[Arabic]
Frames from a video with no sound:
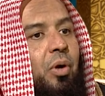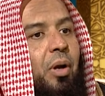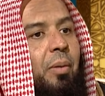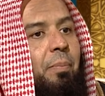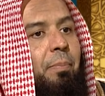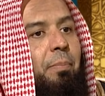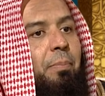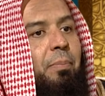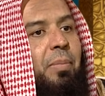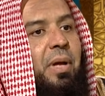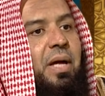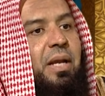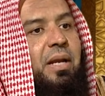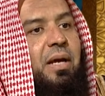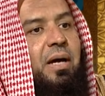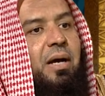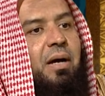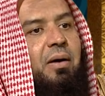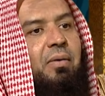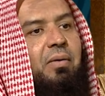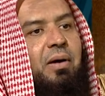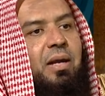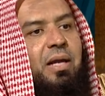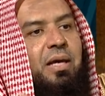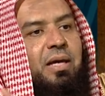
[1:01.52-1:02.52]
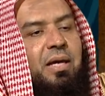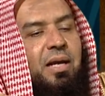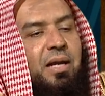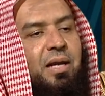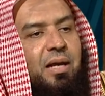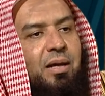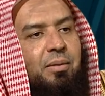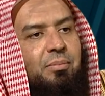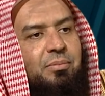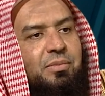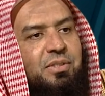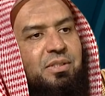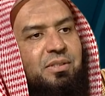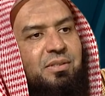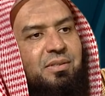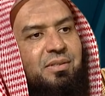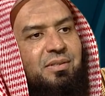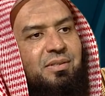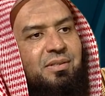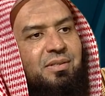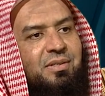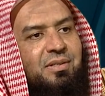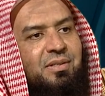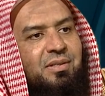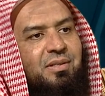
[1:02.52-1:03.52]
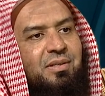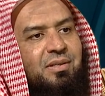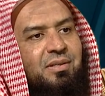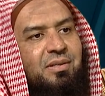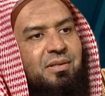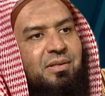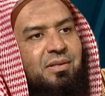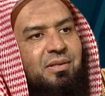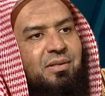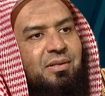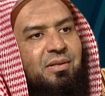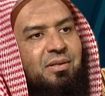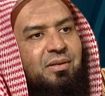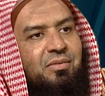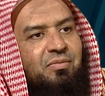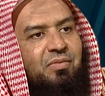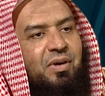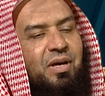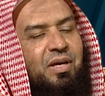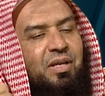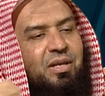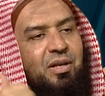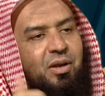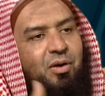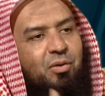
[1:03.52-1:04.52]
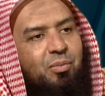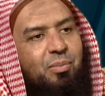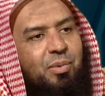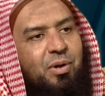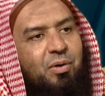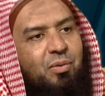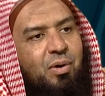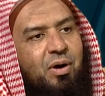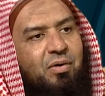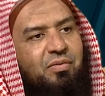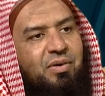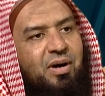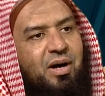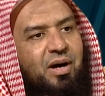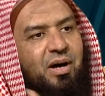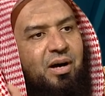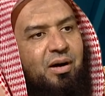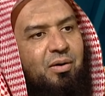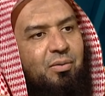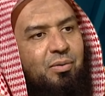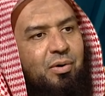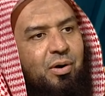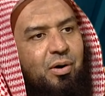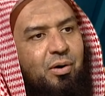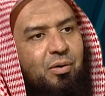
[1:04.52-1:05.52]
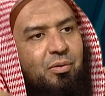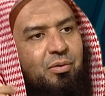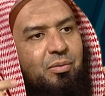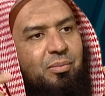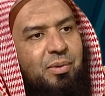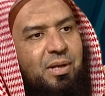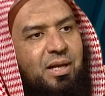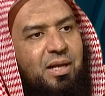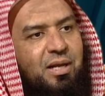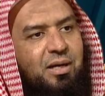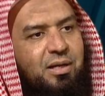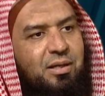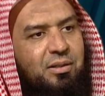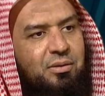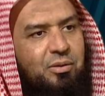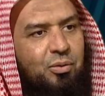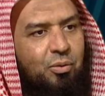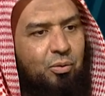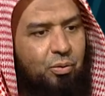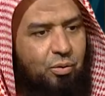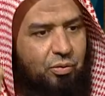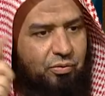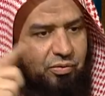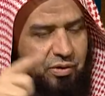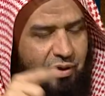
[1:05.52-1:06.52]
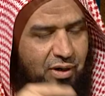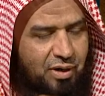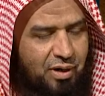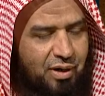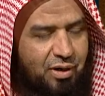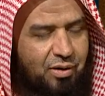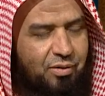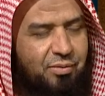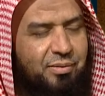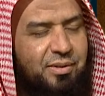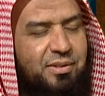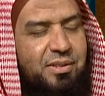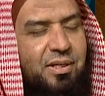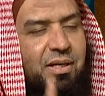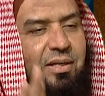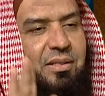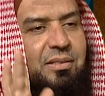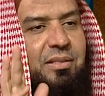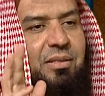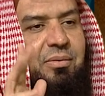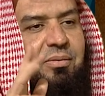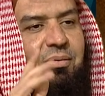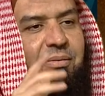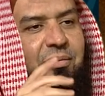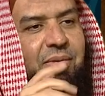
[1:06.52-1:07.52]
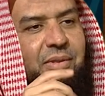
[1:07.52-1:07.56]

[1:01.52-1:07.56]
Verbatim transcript: ربنا ولك الحمد فإنه من وافق قول قول الملائكة غفر له ما تقدم من